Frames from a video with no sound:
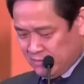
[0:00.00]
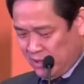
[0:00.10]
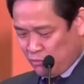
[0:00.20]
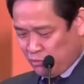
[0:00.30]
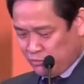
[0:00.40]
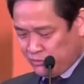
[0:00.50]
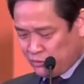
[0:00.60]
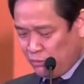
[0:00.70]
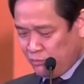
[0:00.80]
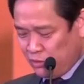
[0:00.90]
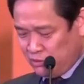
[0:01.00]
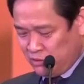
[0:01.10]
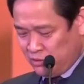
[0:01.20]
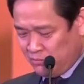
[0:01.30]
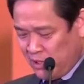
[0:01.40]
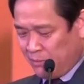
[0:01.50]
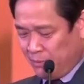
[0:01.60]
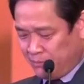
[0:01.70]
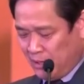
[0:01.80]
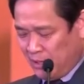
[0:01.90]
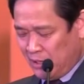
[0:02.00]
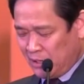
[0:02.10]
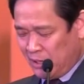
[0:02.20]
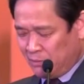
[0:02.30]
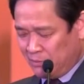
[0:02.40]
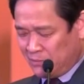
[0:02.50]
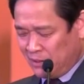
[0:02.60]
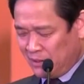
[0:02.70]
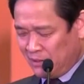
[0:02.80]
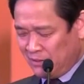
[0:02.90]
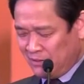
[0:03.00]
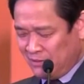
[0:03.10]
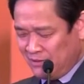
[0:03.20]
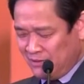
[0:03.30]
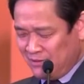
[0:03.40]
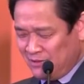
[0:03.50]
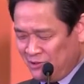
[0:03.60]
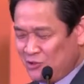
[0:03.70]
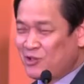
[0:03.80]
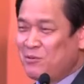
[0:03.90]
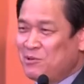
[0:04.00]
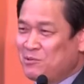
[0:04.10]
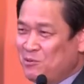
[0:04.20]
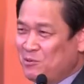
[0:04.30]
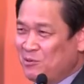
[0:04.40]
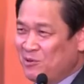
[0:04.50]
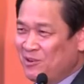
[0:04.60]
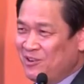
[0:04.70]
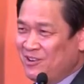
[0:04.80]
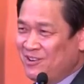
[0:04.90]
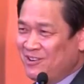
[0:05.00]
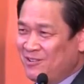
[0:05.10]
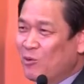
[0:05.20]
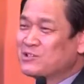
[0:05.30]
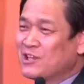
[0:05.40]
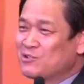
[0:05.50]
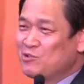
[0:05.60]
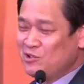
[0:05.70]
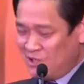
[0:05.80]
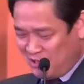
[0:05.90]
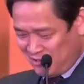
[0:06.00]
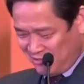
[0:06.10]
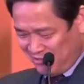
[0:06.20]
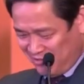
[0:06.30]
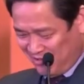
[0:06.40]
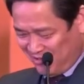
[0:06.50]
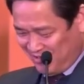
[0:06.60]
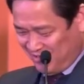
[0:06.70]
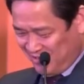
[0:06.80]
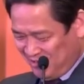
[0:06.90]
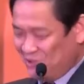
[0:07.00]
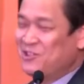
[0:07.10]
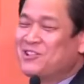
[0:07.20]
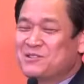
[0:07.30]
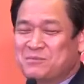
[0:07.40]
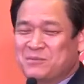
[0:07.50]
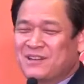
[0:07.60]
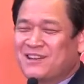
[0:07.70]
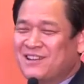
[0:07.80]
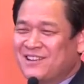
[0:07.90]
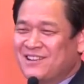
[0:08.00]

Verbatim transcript: 내 몸은 솜털처럼 가볍다, 가볍다. 이렇게 믿고 옥상에서 뛰어내리는 거예요. 어떻게 됐습니까?